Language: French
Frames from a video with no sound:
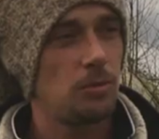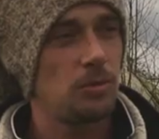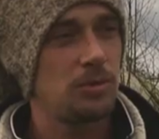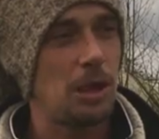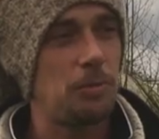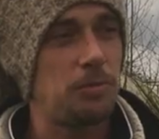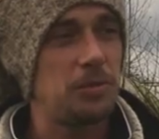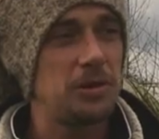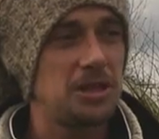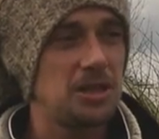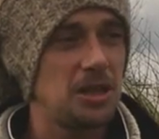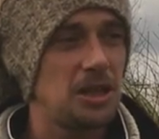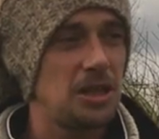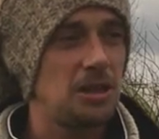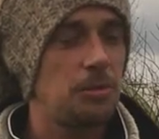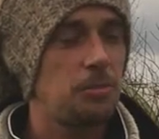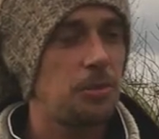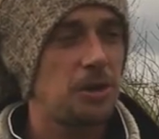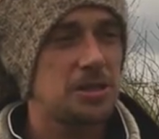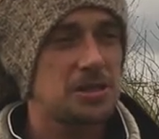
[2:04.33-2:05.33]
appliquait des
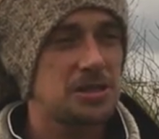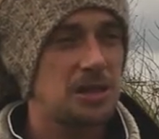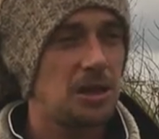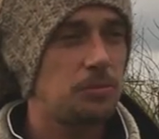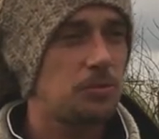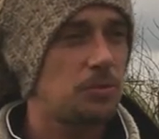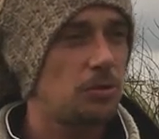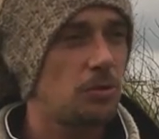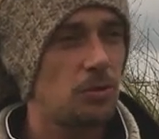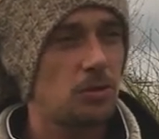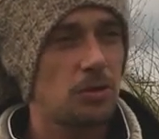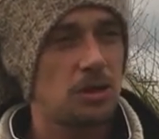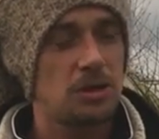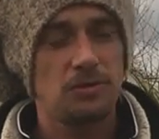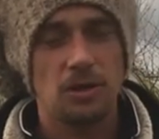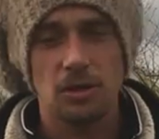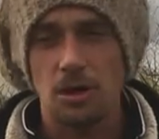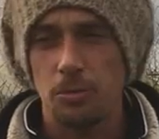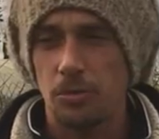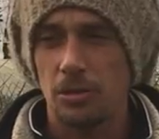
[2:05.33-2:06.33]
préceptes euh, qui viennent
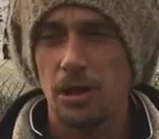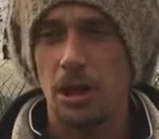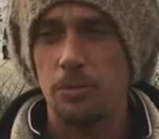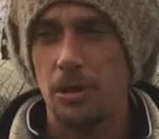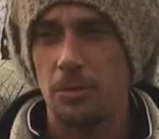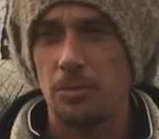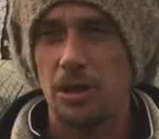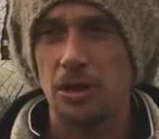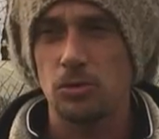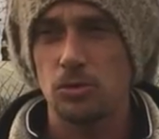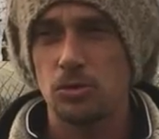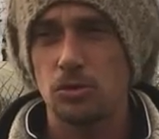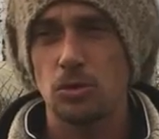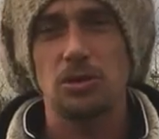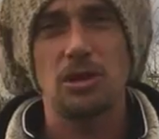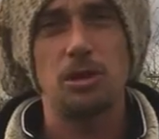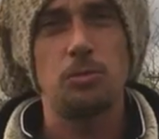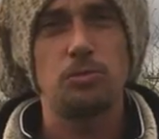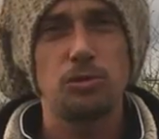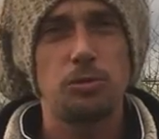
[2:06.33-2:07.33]
un peu de la permaculture, des
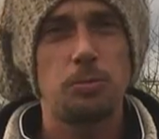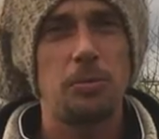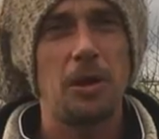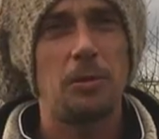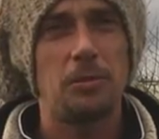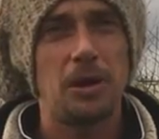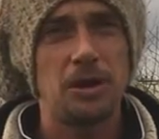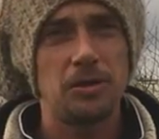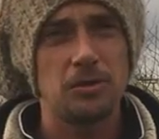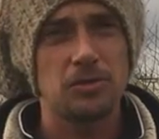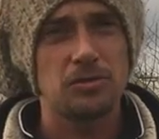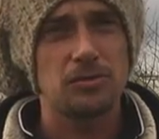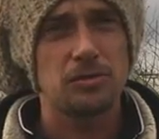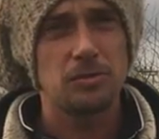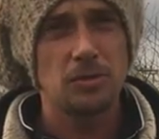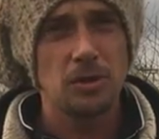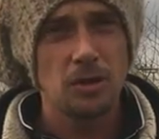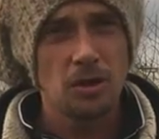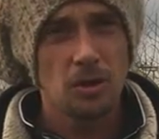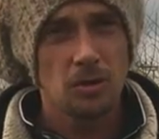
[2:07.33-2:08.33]
buts permanentes,
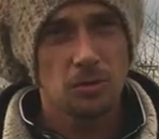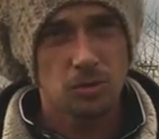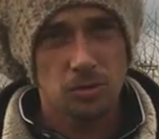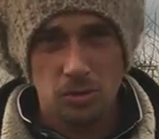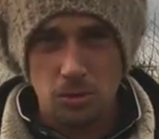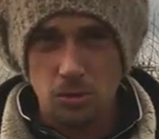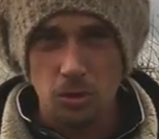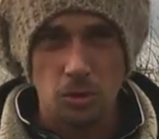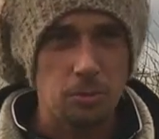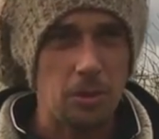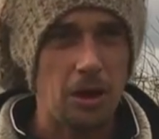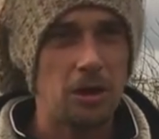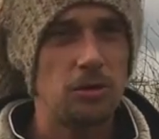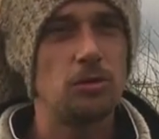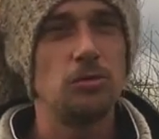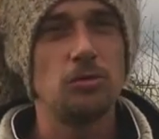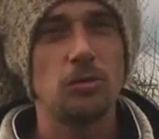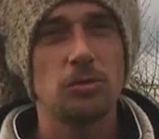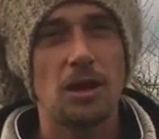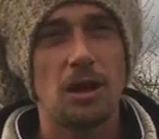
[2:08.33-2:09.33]
du coup on parle de
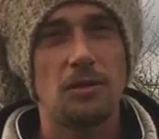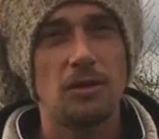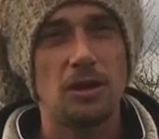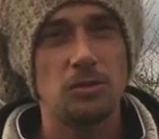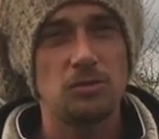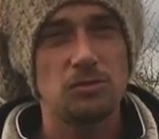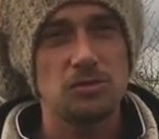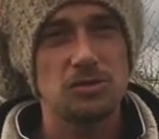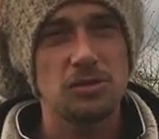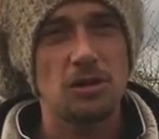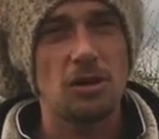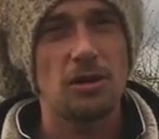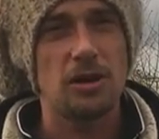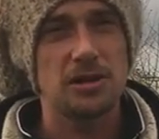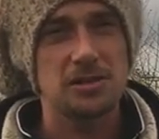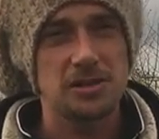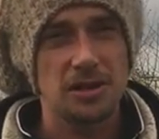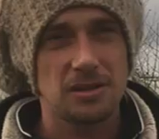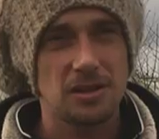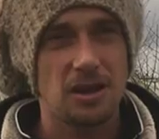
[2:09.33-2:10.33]
non-travail du sol,
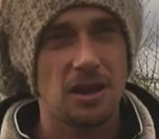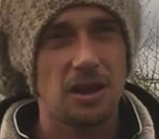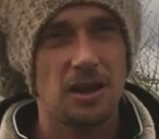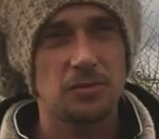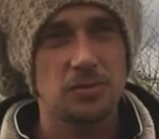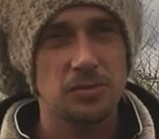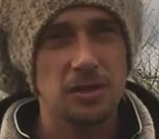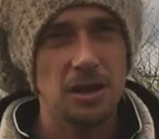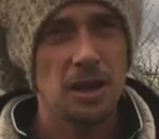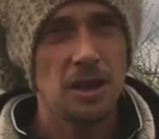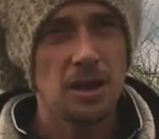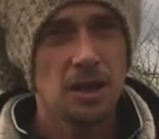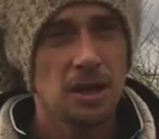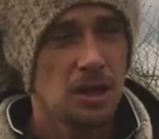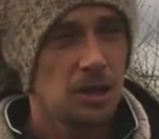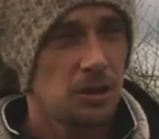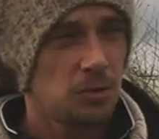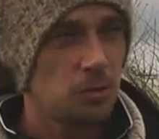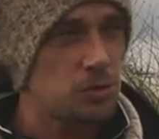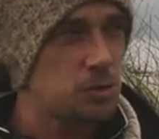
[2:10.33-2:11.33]
etc. Et tout ça.
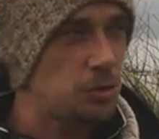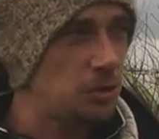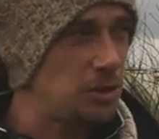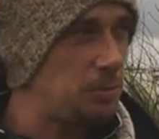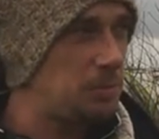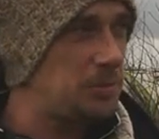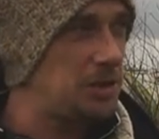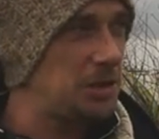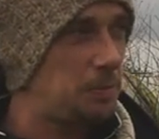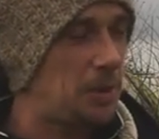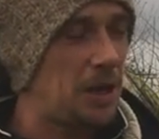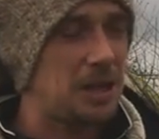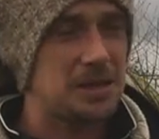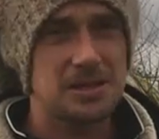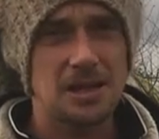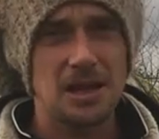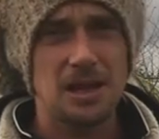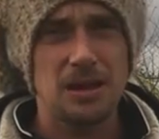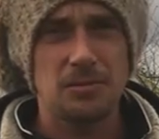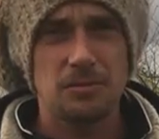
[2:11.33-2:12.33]
Donc sur des petites
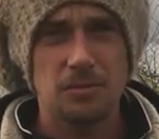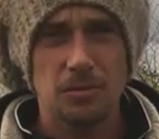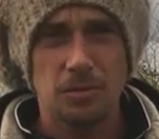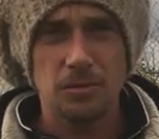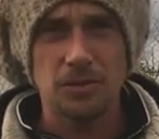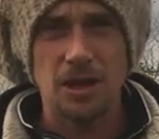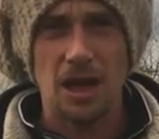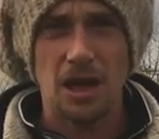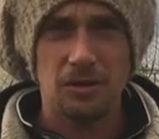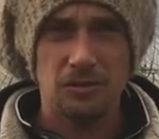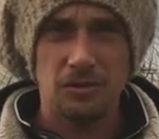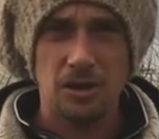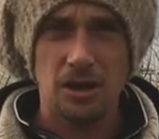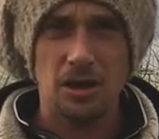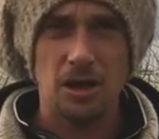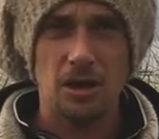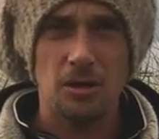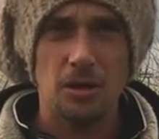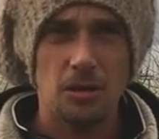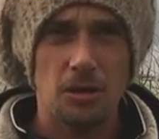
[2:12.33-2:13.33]
parcelles, on arrivait
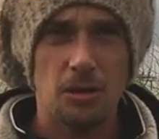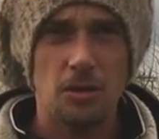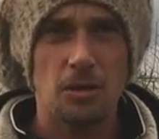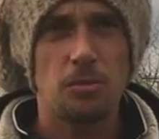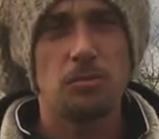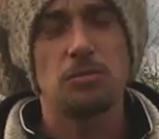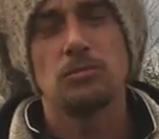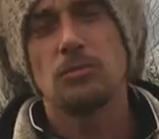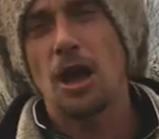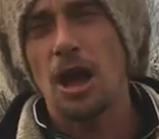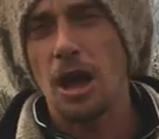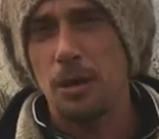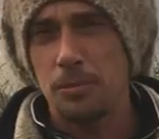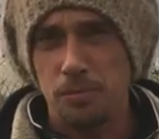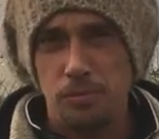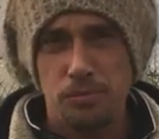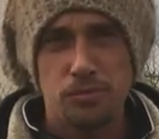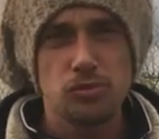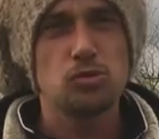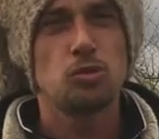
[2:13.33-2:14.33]
euh, à
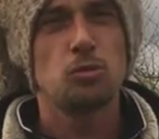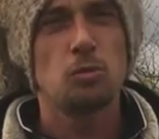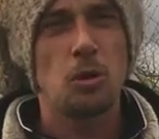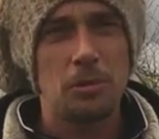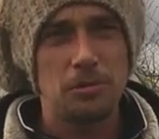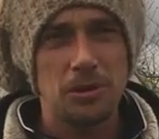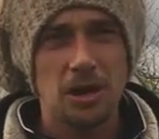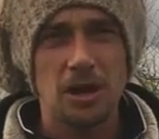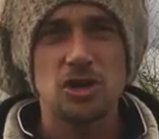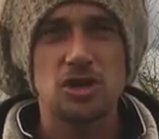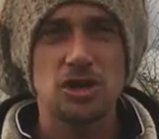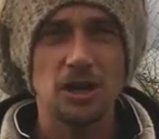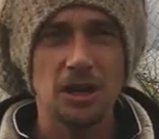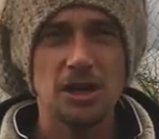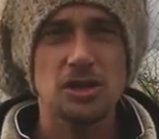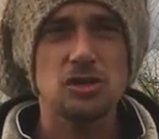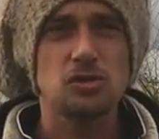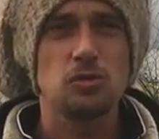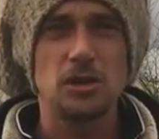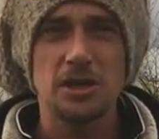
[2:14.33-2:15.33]
plus ou moins bien le gérer,
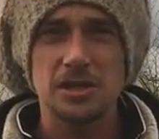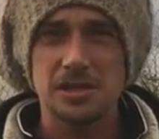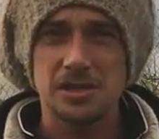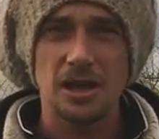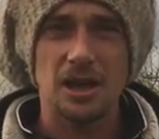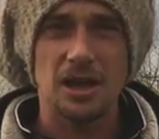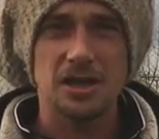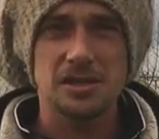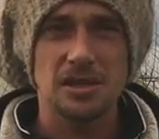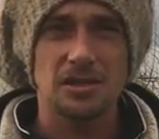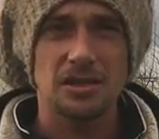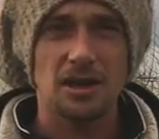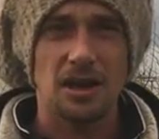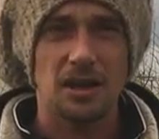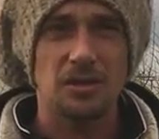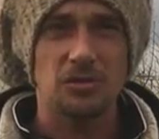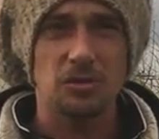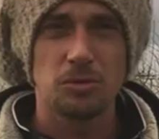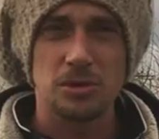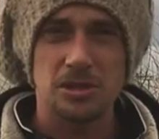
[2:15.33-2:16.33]
sous les serres, etc. Et
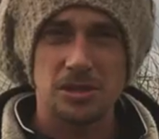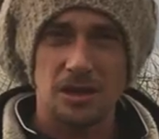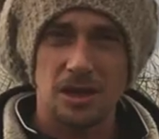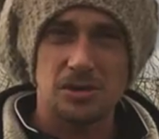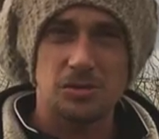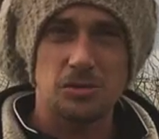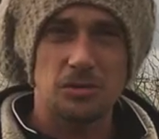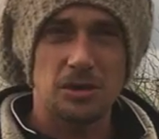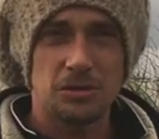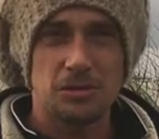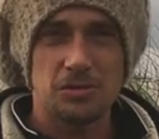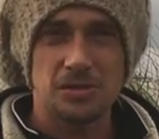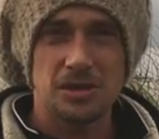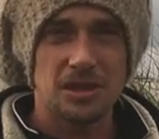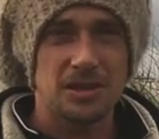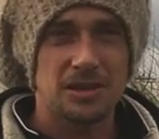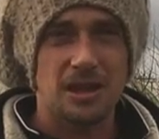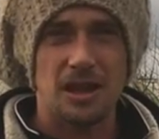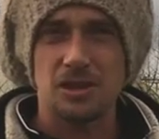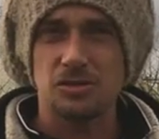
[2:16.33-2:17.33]
tout, mais c'est vrai que sur les deux
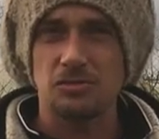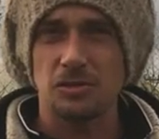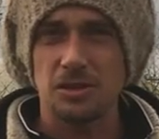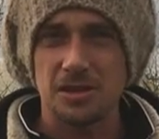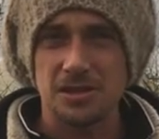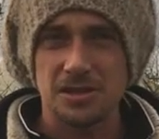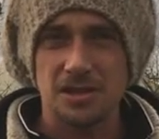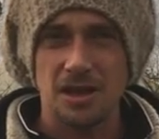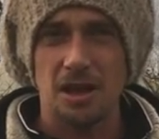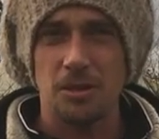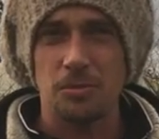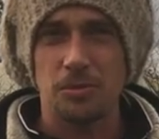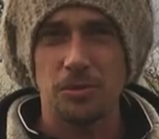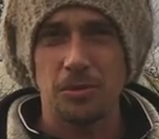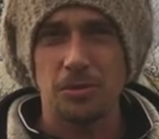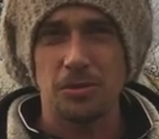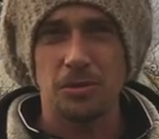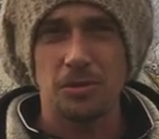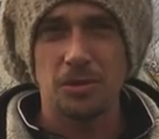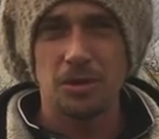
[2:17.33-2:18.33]
hectares, je voyais ça un peu
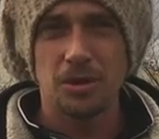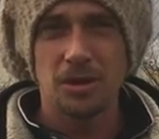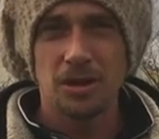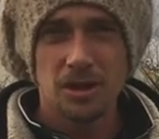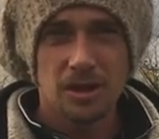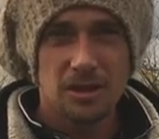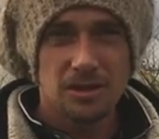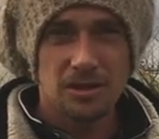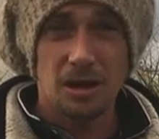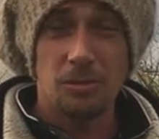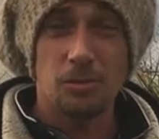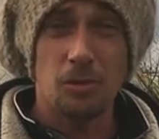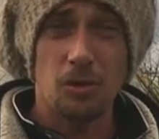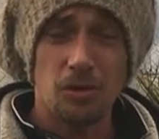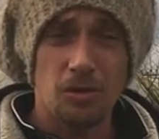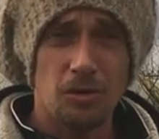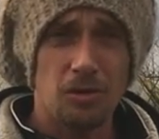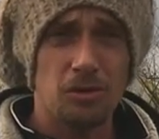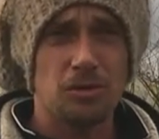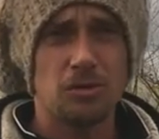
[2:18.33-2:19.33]
euh, tellement
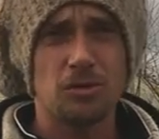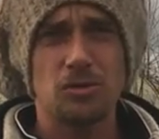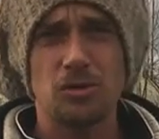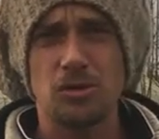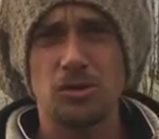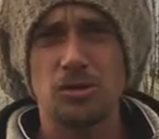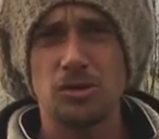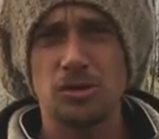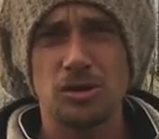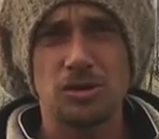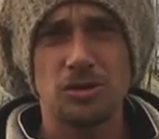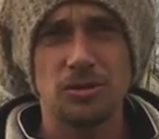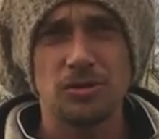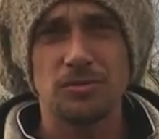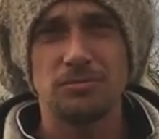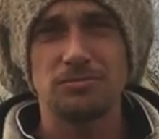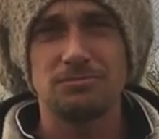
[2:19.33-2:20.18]
grand que euh,